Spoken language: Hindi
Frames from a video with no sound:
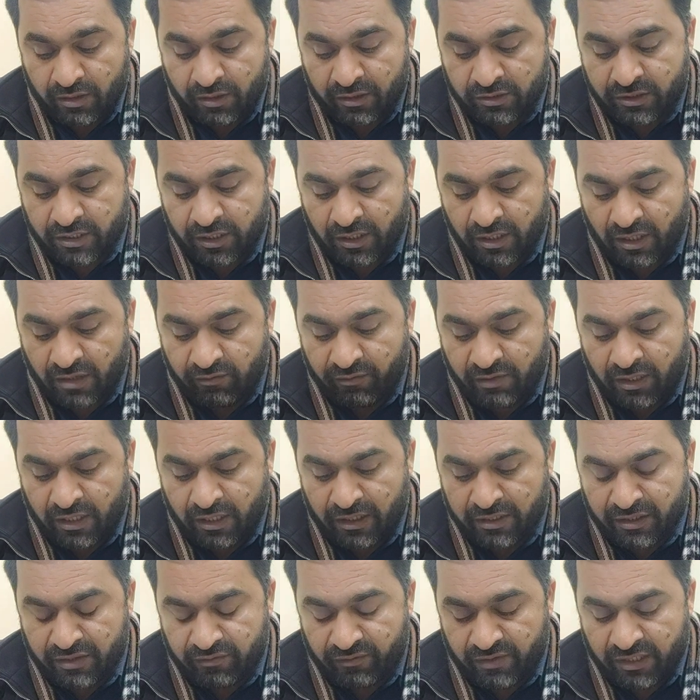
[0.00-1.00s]
इसके
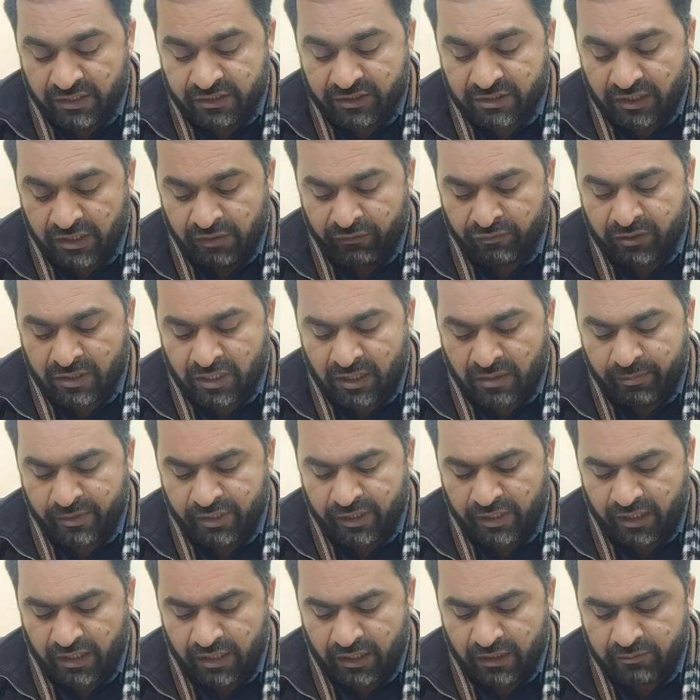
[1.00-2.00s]
अलावा नवाज शरीफ साहब
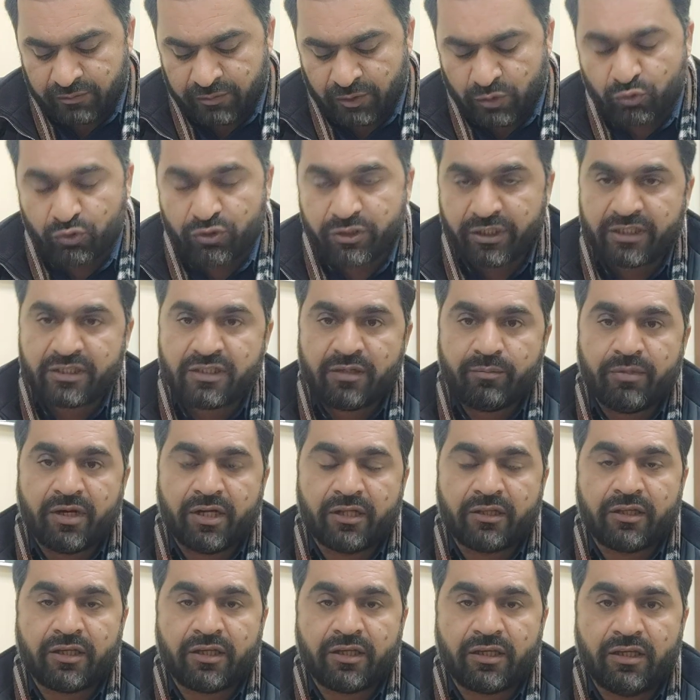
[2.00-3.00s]
ने आज भी कुछ ऐसी
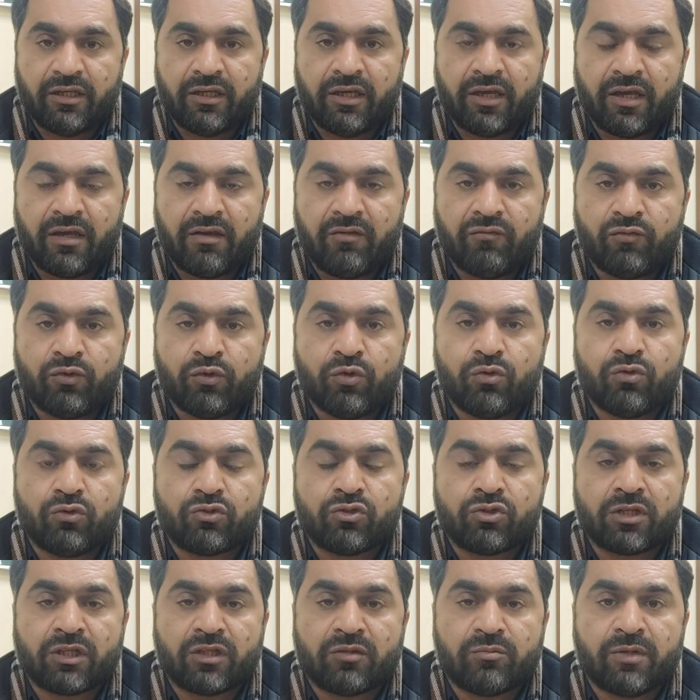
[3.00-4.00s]
बातें की हैं वो
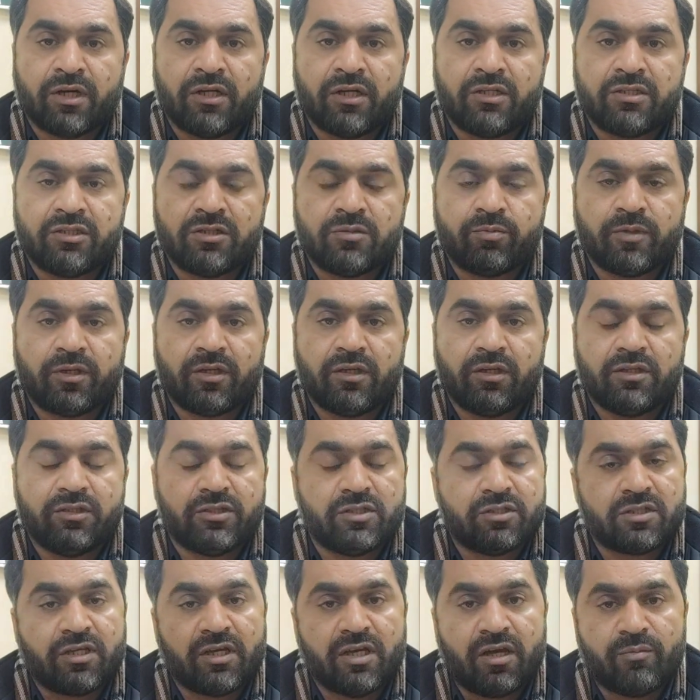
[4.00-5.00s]
सदमा जिसकी
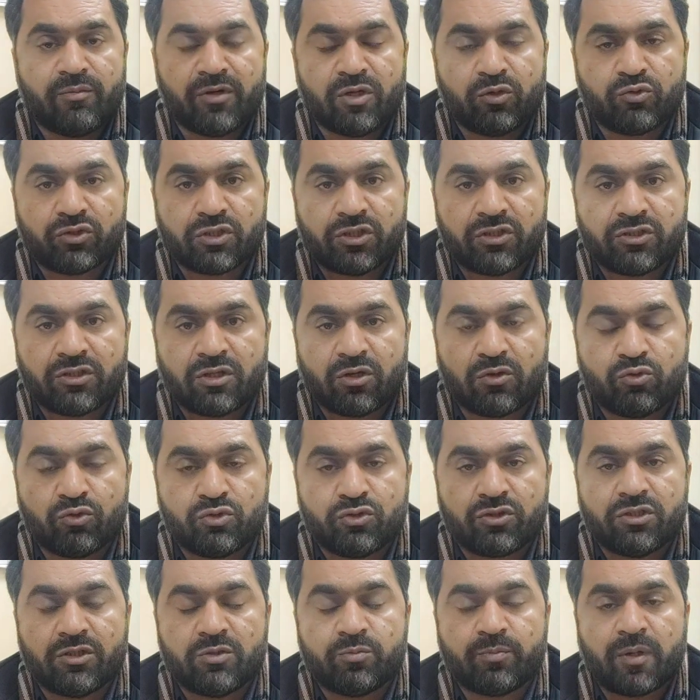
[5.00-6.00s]
जिसकी हमने गुजशत
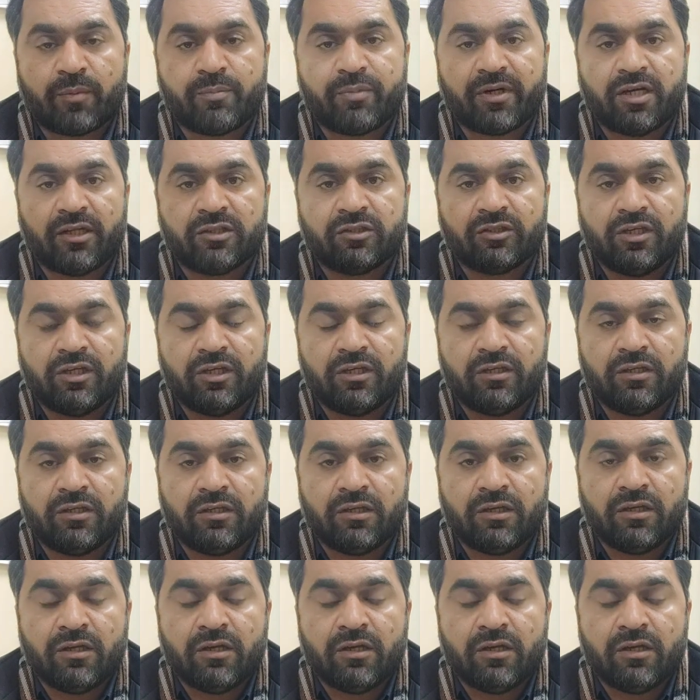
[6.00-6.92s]
रोज़ जिस पर बात की थी